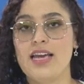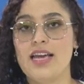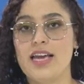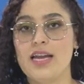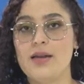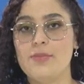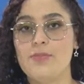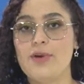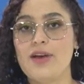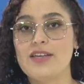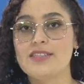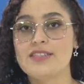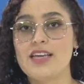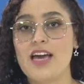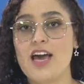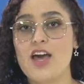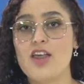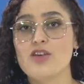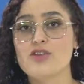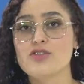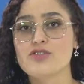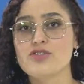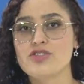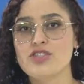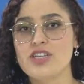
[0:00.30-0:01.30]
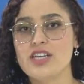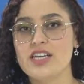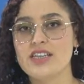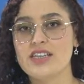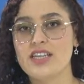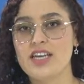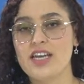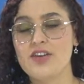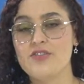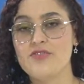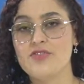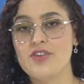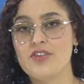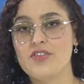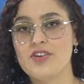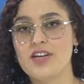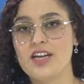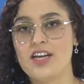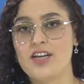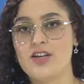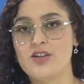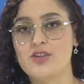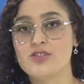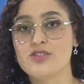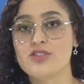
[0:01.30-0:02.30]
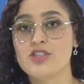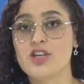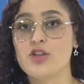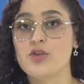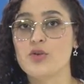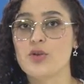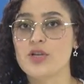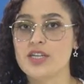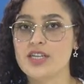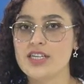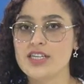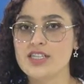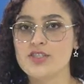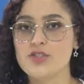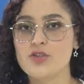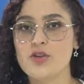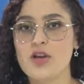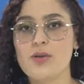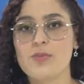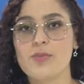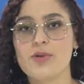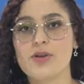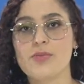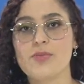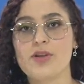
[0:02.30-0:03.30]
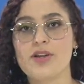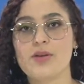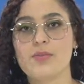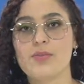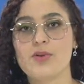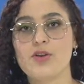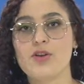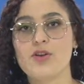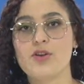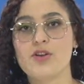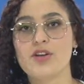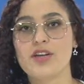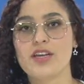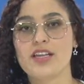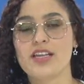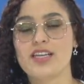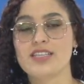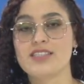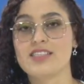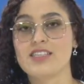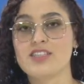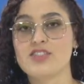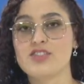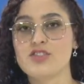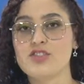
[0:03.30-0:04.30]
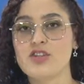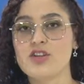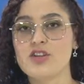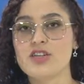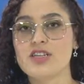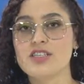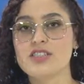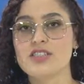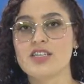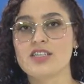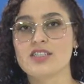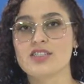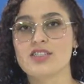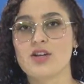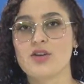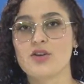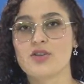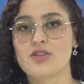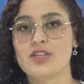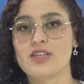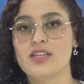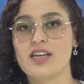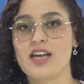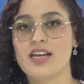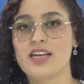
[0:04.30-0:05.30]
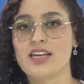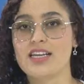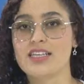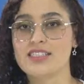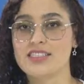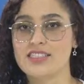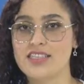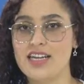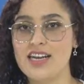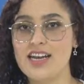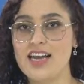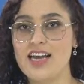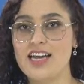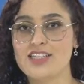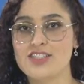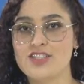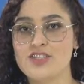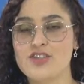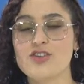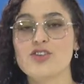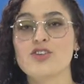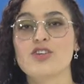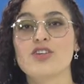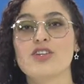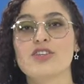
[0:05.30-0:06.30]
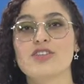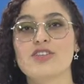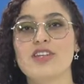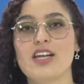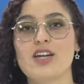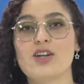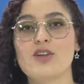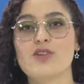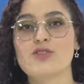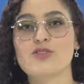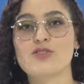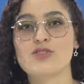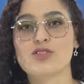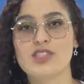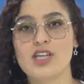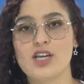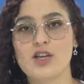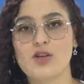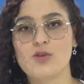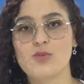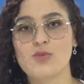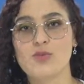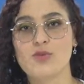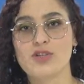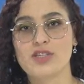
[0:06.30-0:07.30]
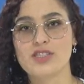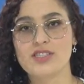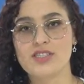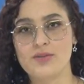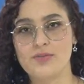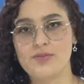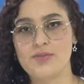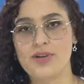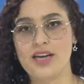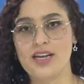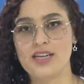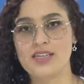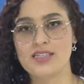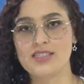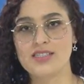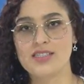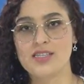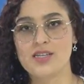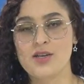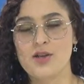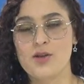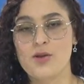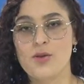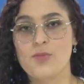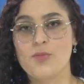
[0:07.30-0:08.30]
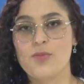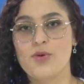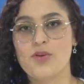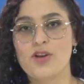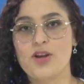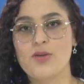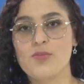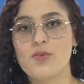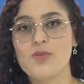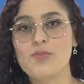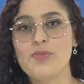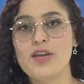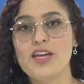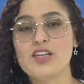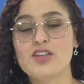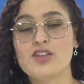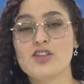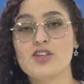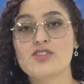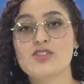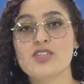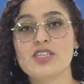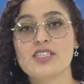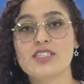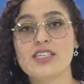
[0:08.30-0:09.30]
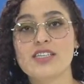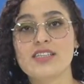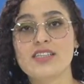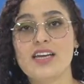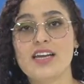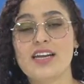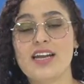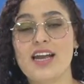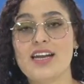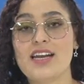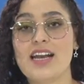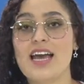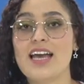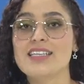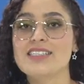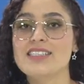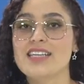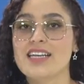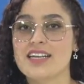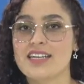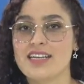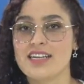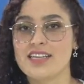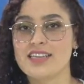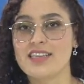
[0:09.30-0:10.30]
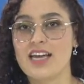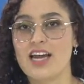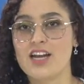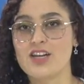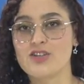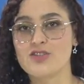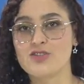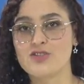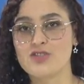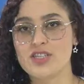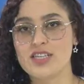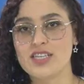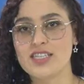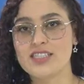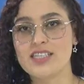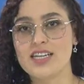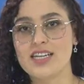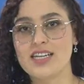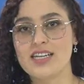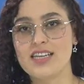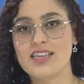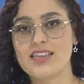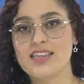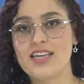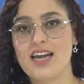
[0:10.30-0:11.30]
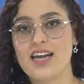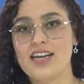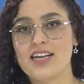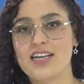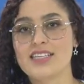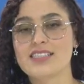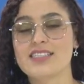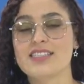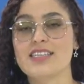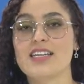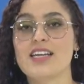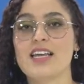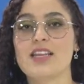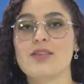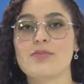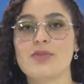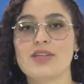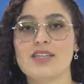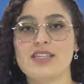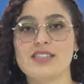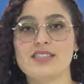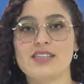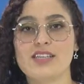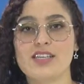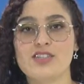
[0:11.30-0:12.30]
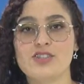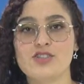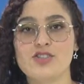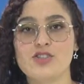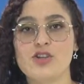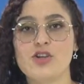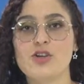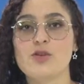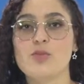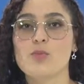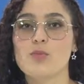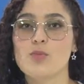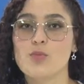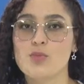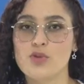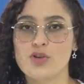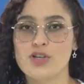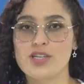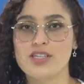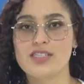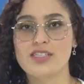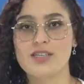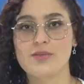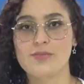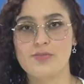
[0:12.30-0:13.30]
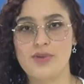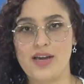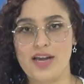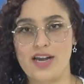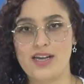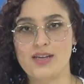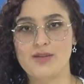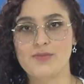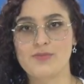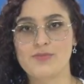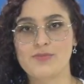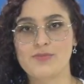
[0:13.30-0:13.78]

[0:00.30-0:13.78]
El pasado 7 de febrero se dio inicio al primer bloque de sesiones extraordinarias del año del Consejo Municipal. Por el momento se citarán a secretarios y secretarias de la Administración Municipal.